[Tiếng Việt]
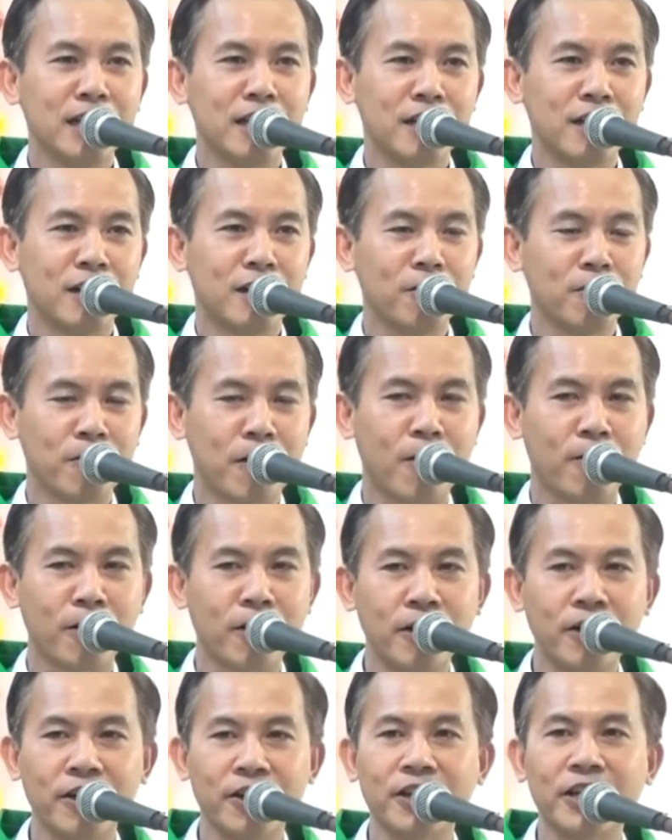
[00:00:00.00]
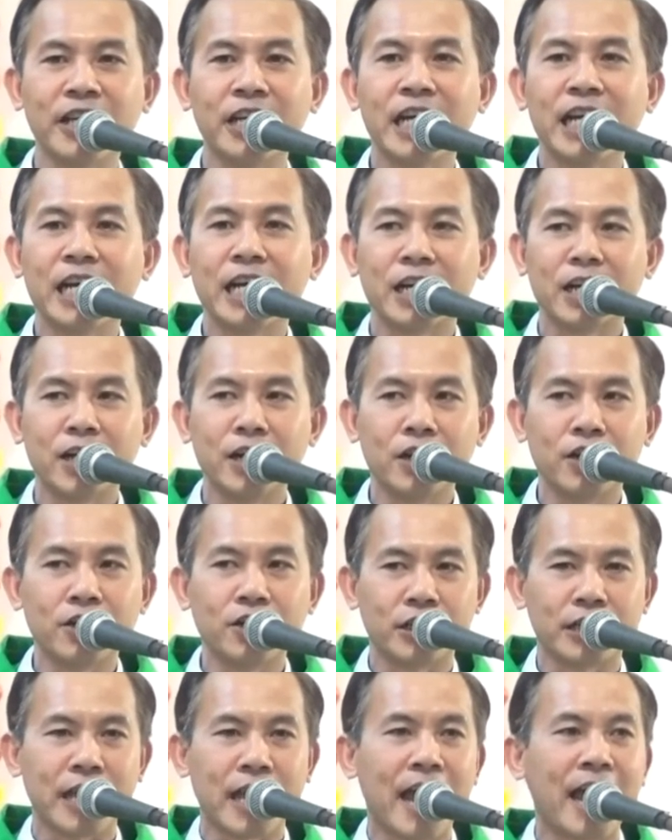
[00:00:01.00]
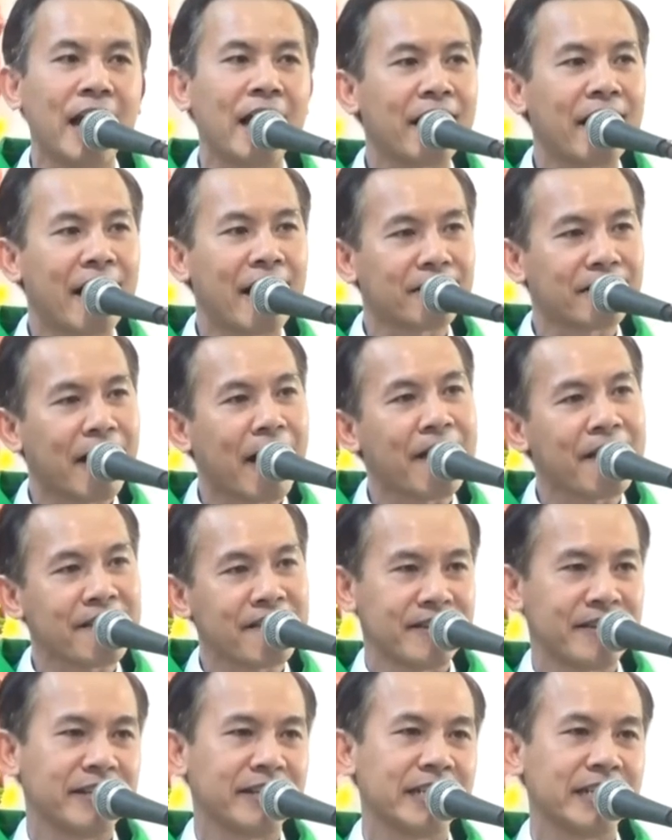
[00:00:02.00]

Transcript: tưởng vào người, người sẽ ra tay.